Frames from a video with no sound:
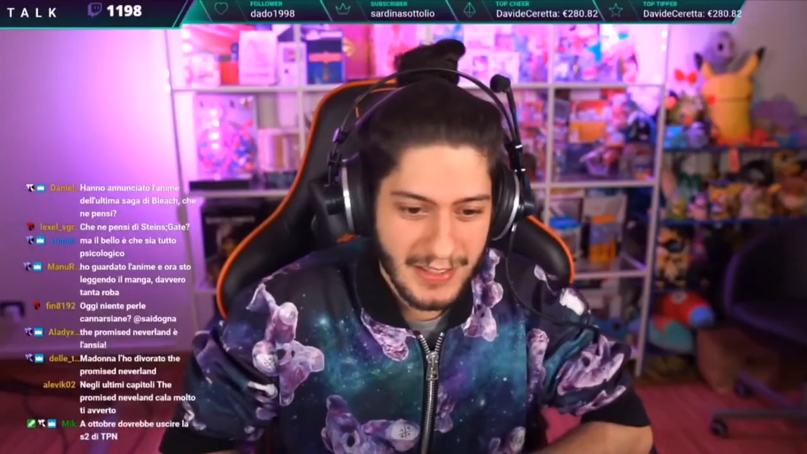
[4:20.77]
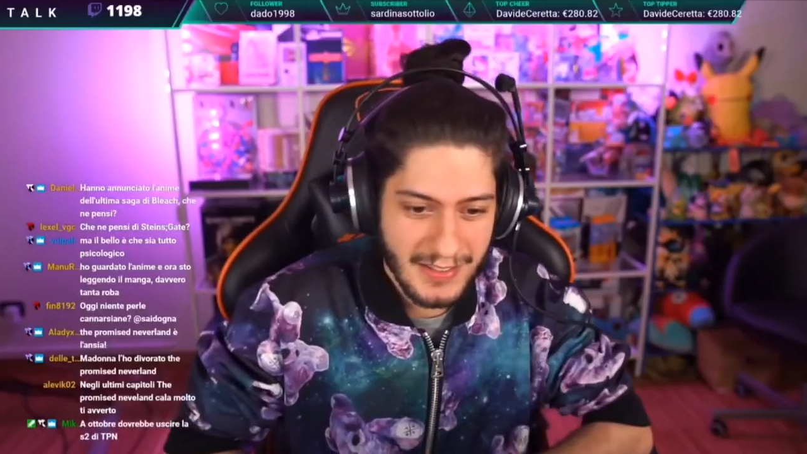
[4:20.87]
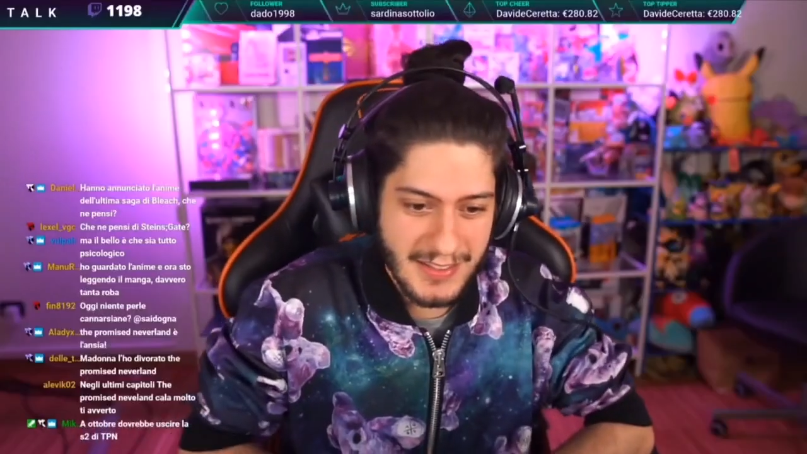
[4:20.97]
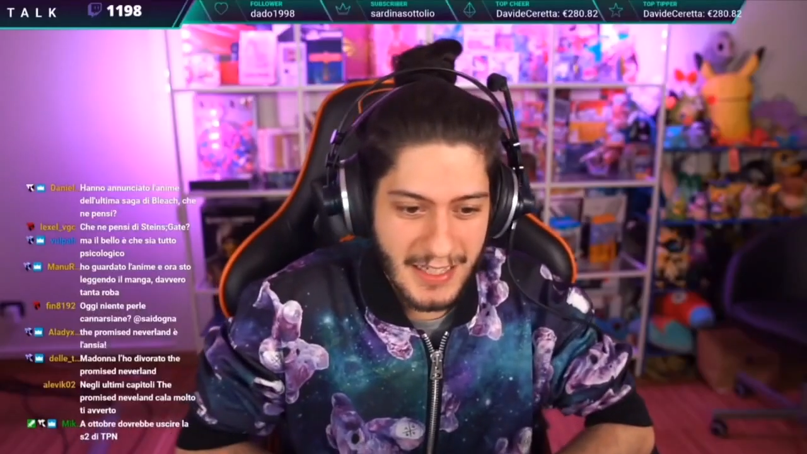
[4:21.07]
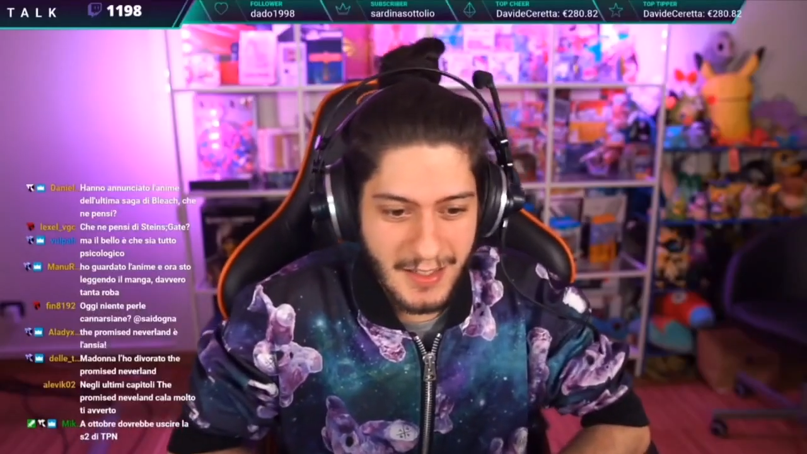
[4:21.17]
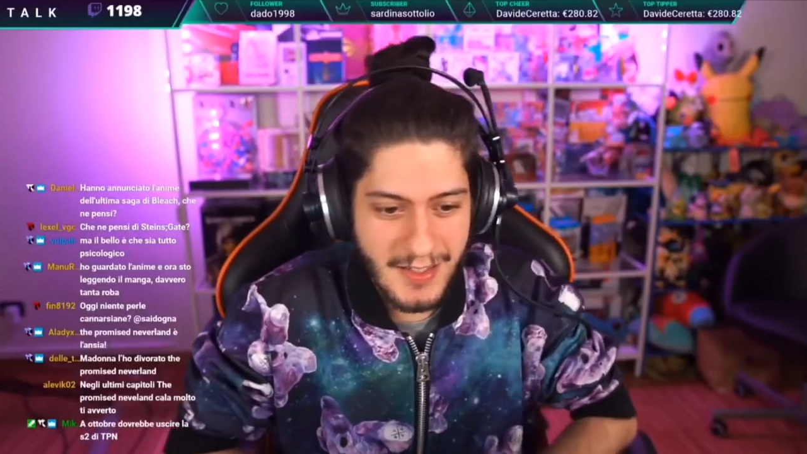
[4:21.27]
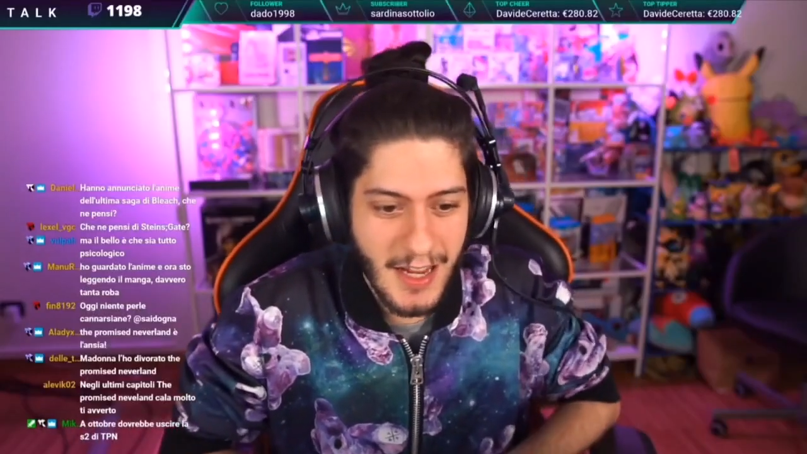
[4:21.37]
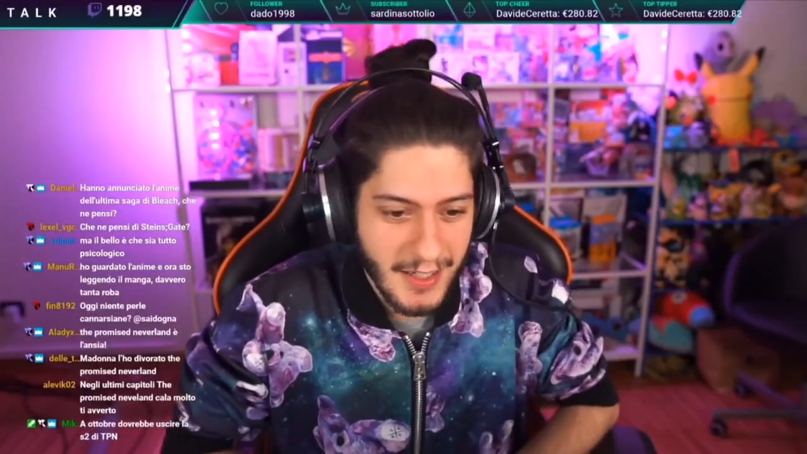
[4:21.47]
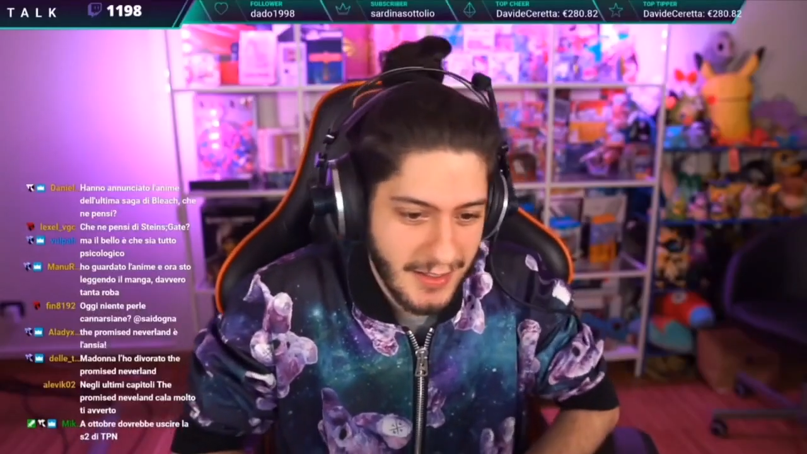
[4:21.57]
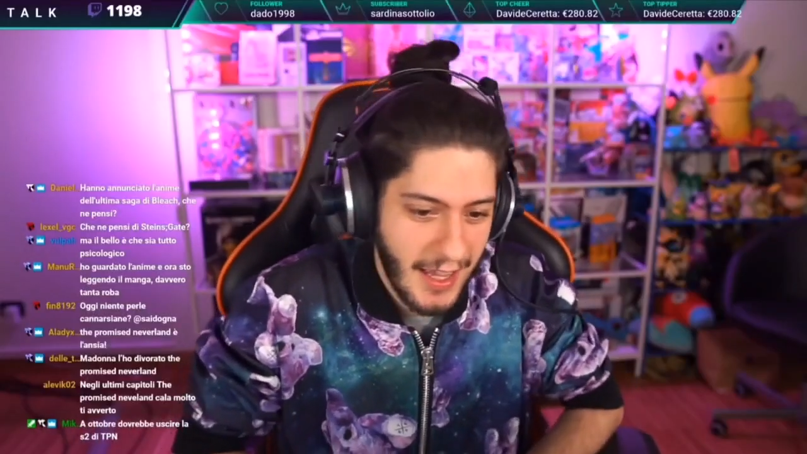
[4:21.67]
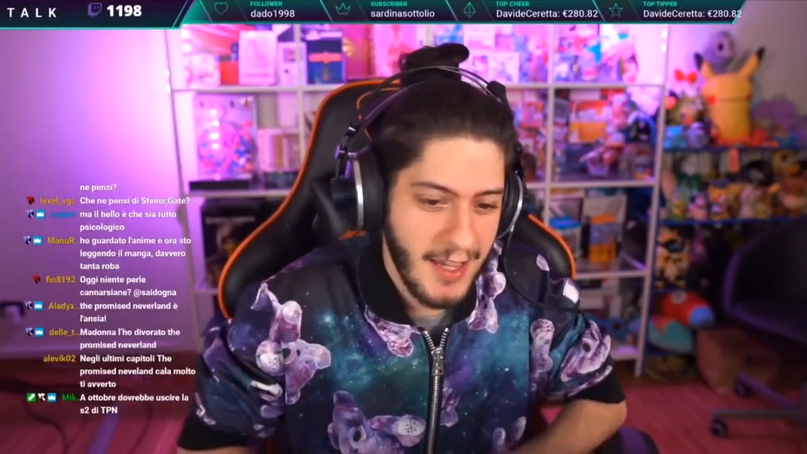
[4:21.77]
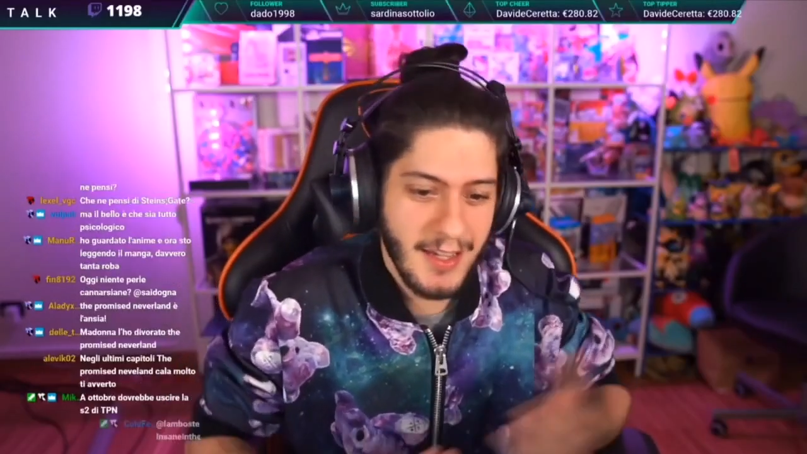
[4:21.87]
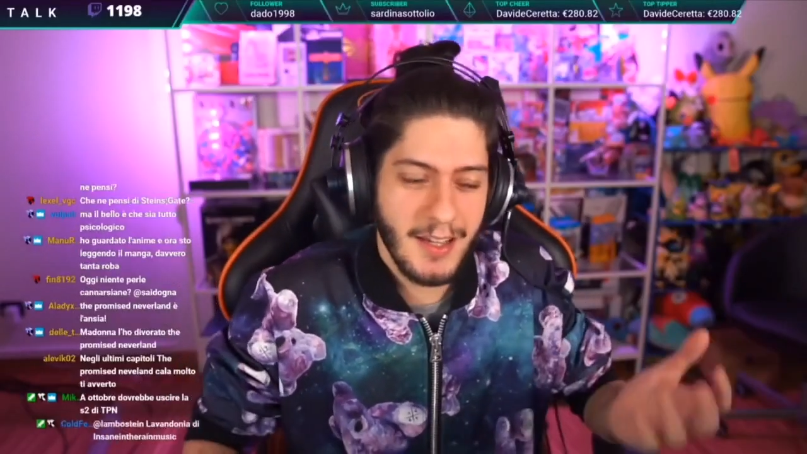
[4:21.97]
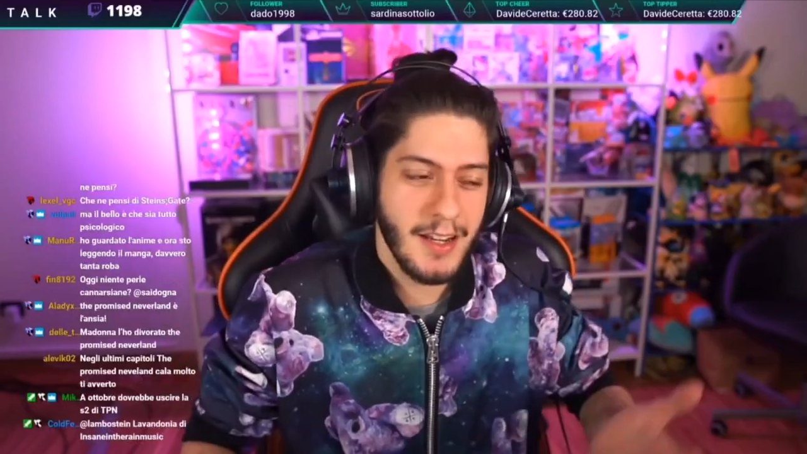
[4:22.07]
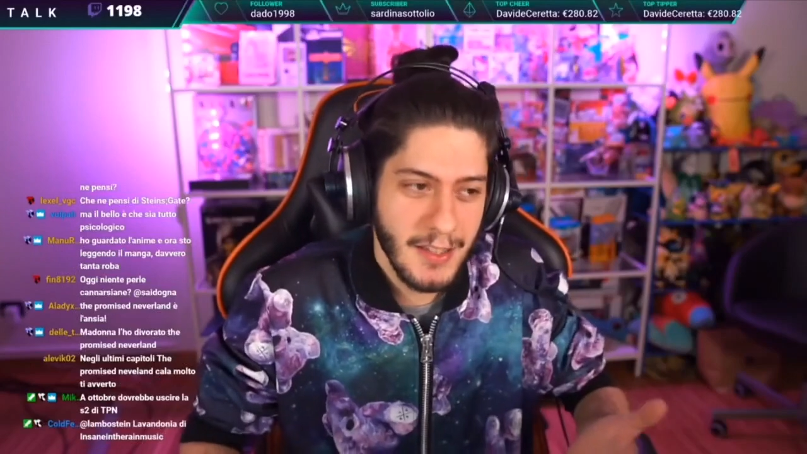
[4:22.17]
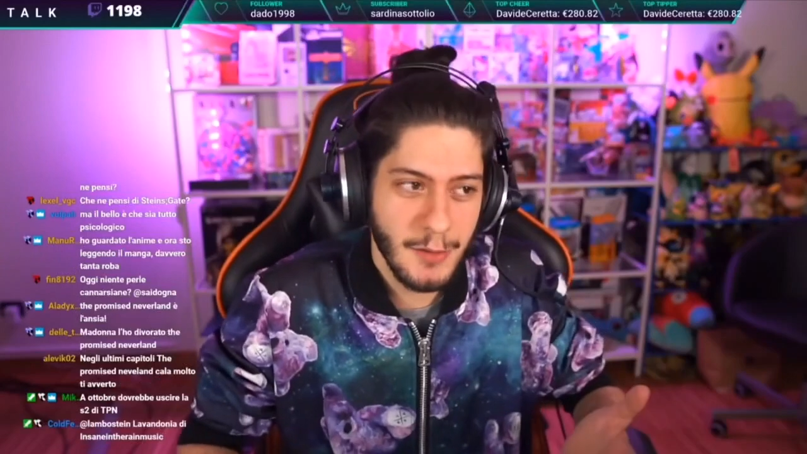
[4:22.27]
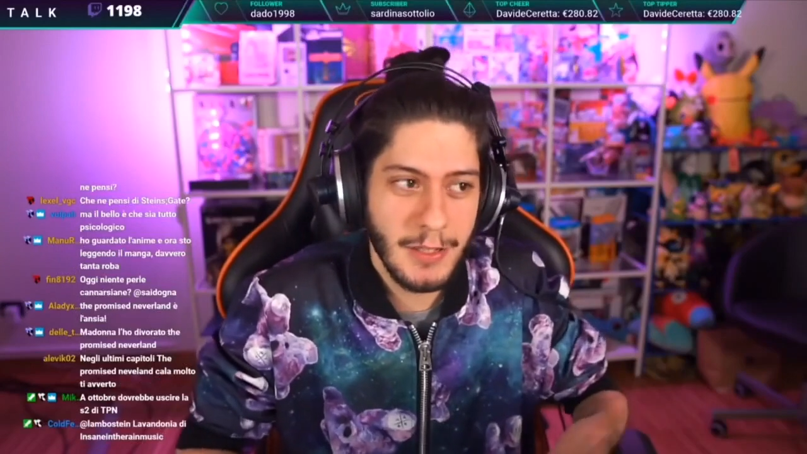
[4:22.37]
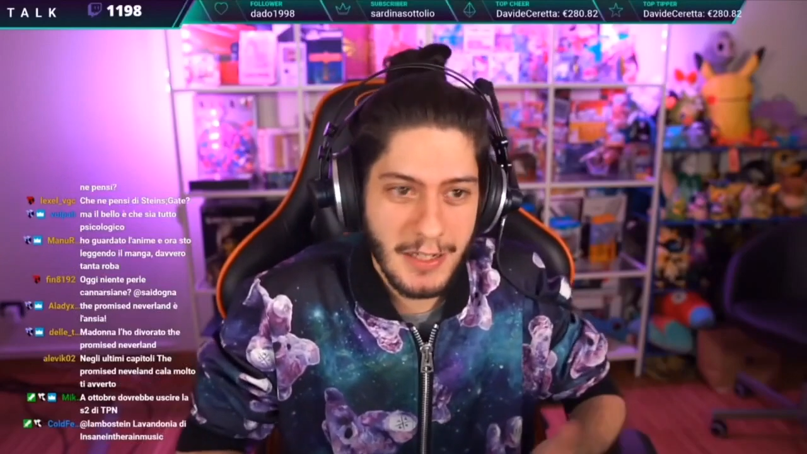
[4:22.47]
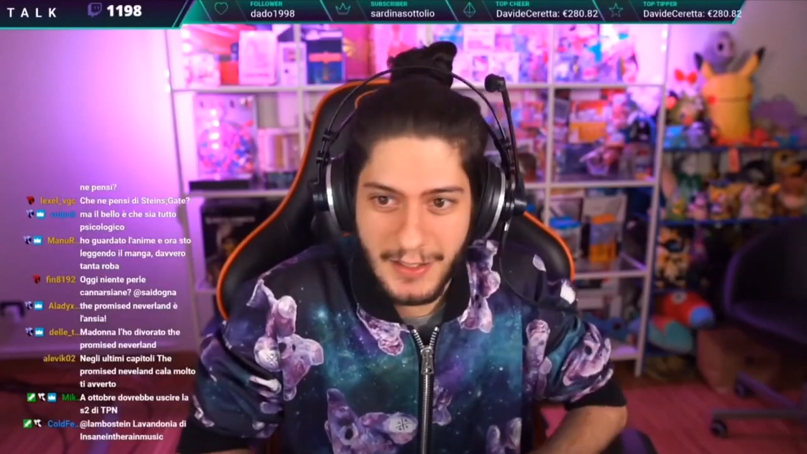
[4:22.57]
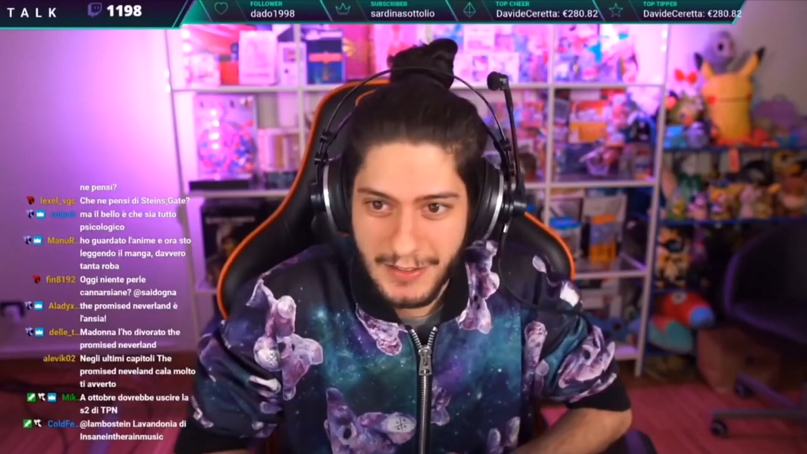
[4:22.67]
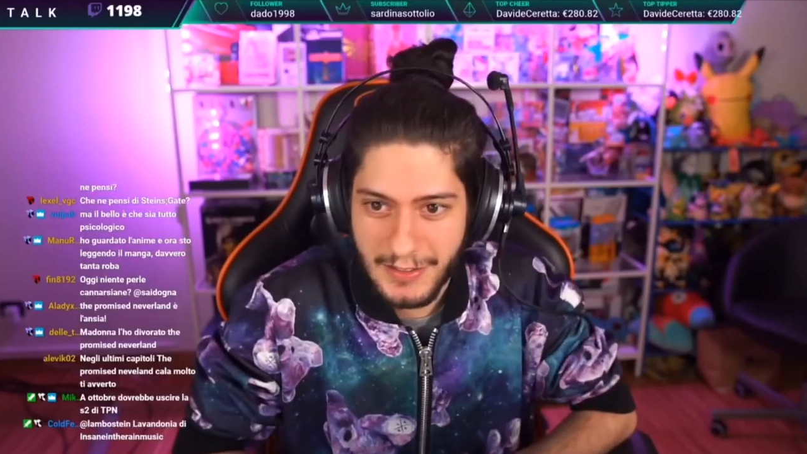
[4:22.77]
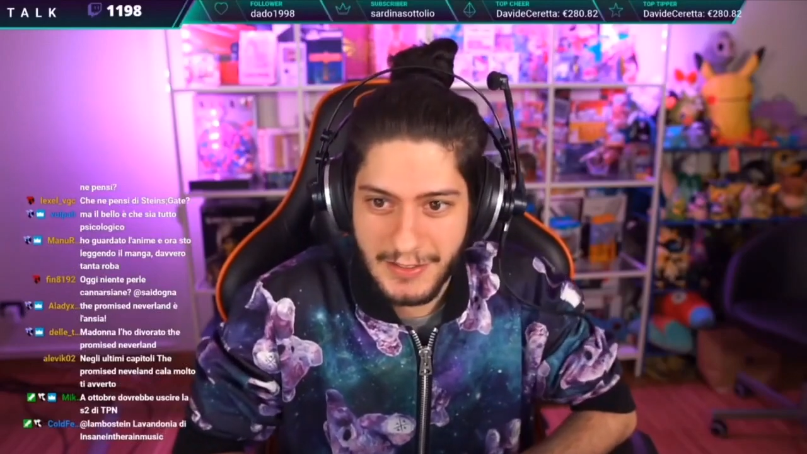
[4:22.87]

Steins Gate è incredibile.